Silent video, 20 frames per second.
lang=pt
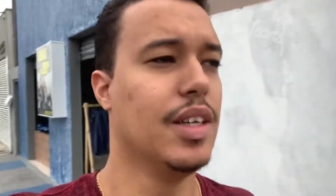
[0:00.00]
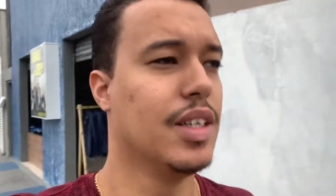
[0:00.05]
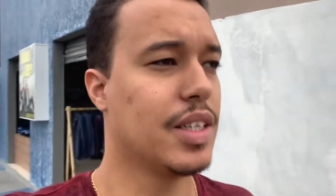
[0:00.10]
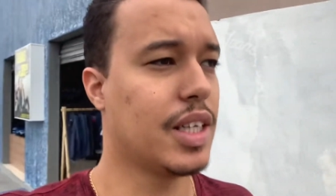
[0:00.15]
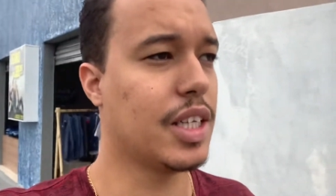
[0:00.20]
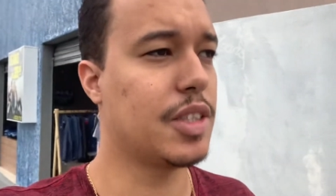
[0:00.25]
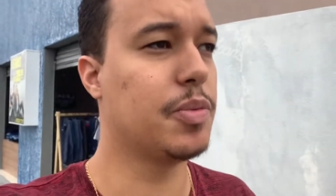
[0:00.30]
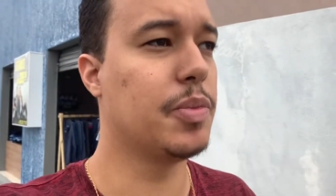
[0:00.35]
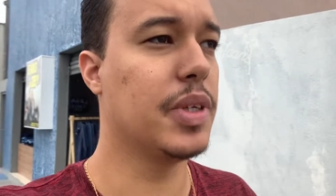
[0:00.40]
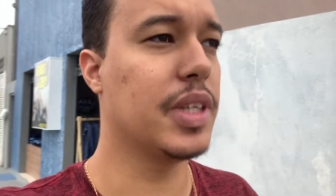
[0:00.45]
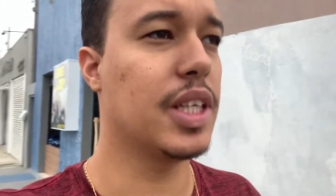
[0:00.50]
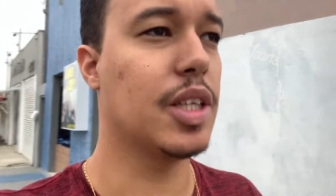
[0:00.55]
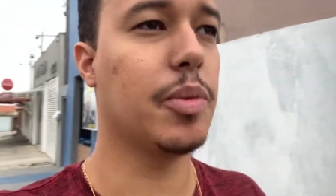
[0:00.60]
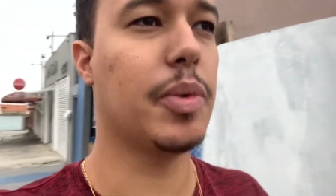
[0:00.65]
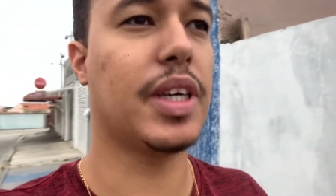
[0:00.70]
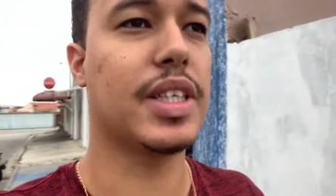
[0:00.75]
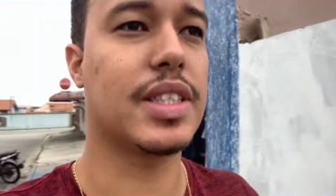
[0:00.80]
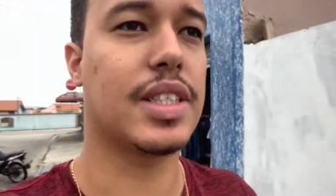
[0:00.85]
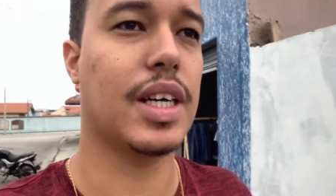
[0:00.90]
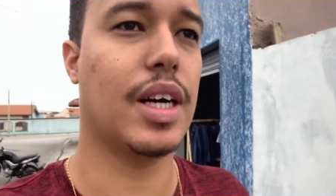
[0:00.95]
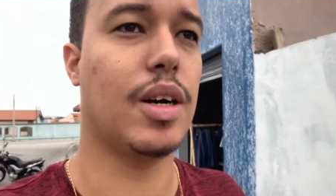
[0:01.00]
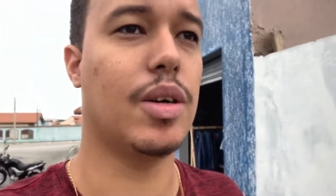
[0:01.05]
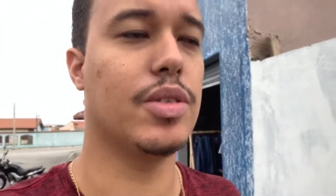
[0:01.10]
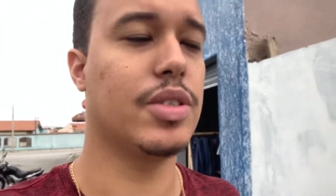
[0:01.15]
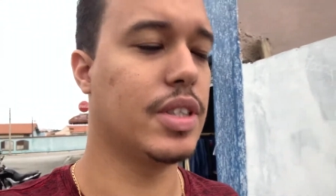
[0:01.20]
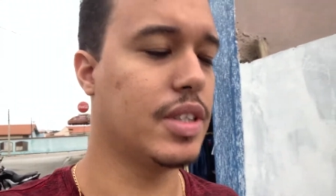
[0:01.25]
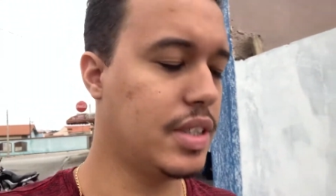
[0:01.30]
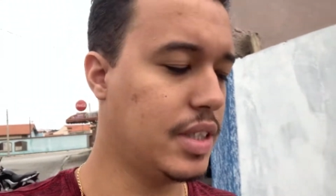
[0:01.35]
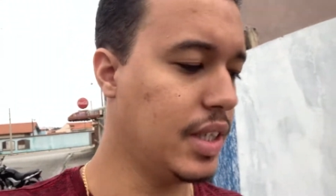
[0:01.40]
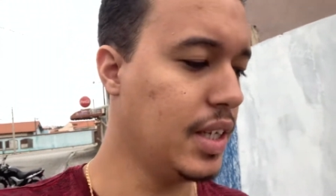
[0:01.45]
Tá cimentando umas
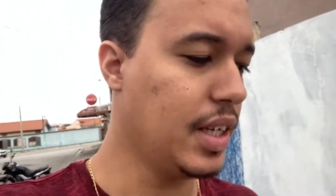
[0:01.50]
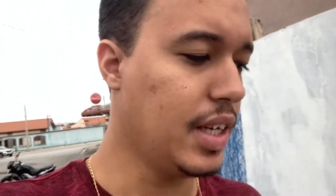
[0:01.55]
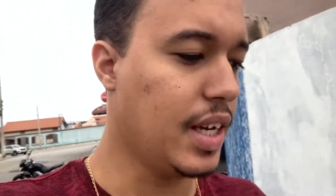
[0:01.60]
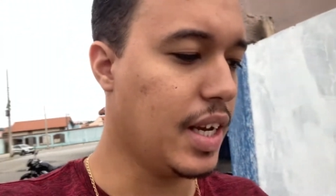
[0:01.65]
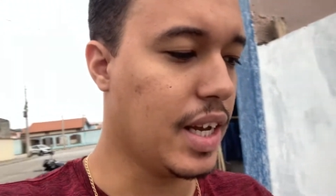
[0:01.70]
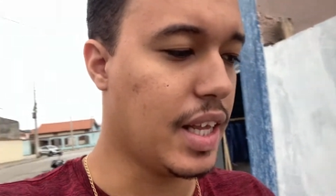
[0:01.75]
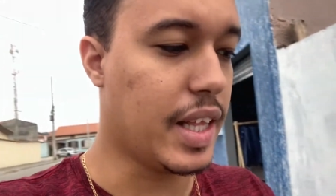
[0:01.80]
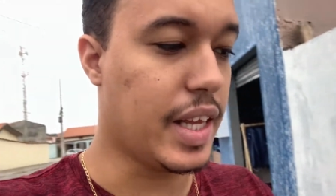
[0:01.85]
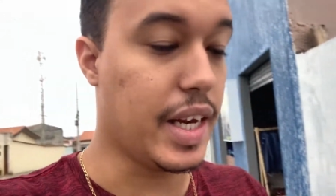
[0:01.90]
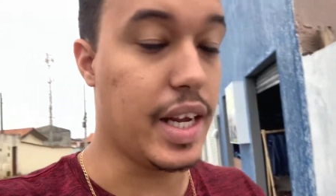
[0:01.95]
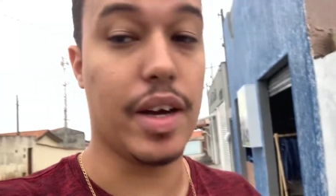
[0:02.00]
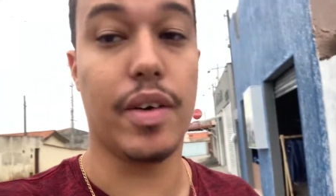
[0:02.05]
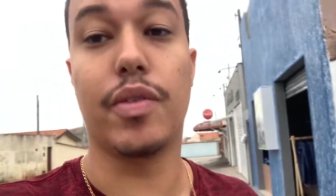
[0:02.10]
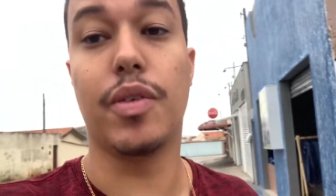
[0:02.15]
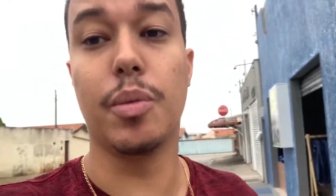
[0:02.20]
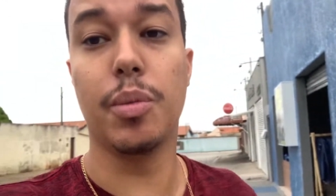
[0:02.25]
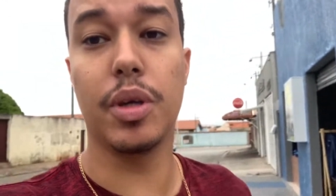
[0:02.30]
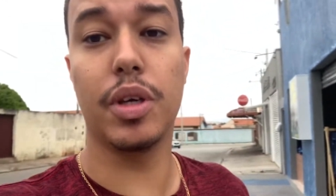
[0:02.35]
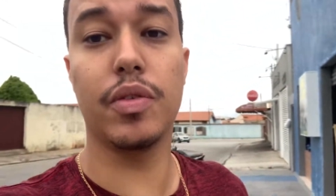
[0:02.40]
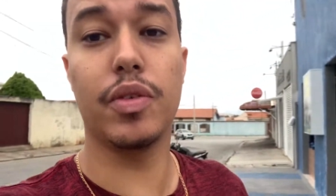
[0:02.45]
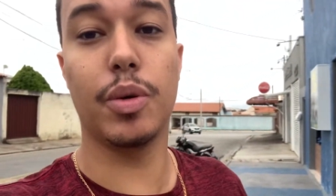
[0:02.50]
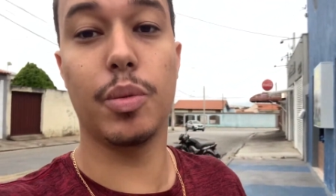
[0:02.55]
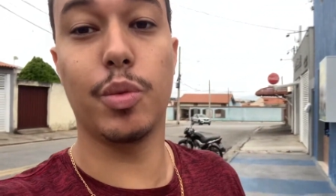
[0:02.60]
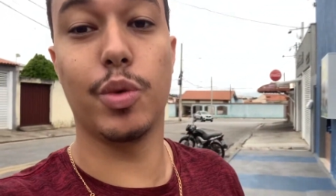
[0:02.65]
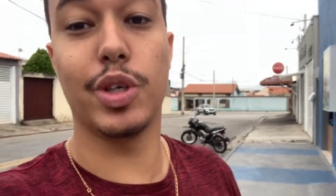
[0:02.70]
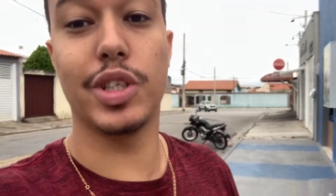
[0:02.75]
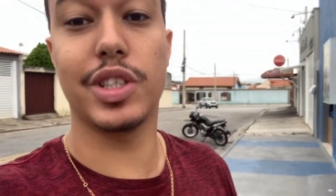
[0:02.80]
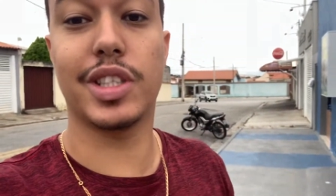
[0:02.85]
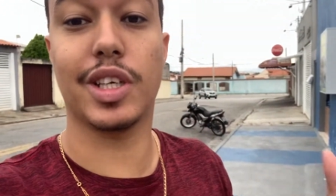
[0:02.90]
calças Galerinha, vamos que vamos hoje,